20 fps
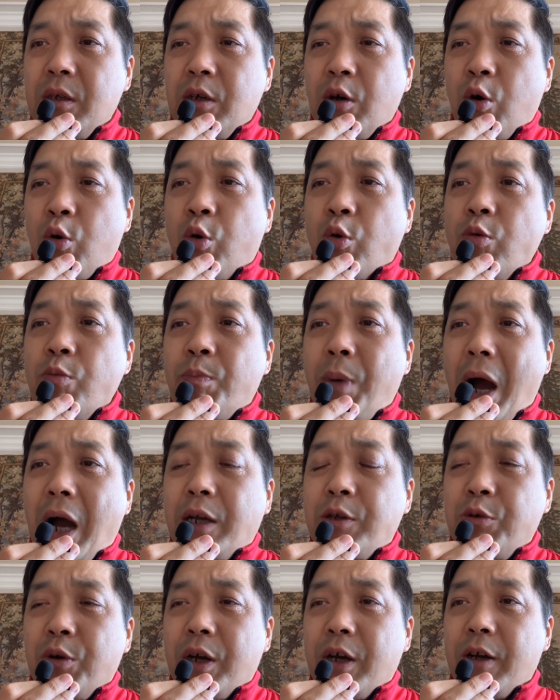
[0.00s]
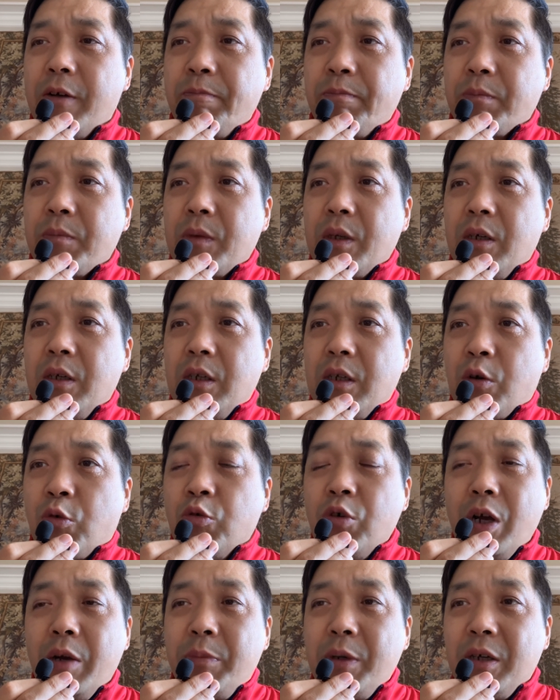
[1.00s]
红八月，
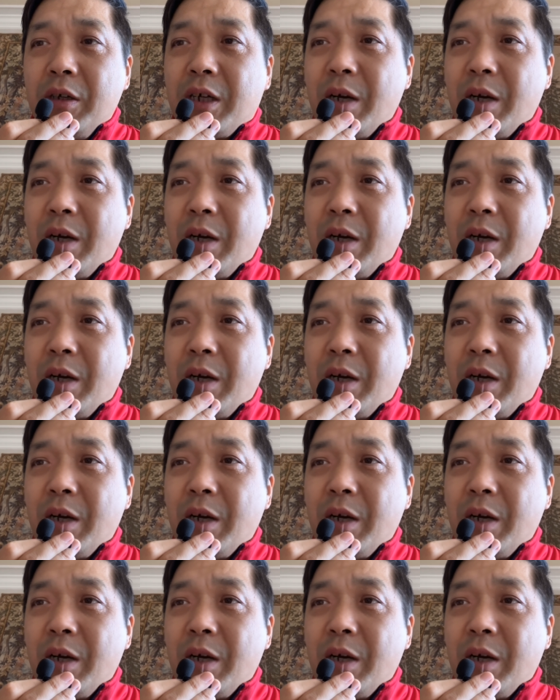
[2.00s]
红卫兵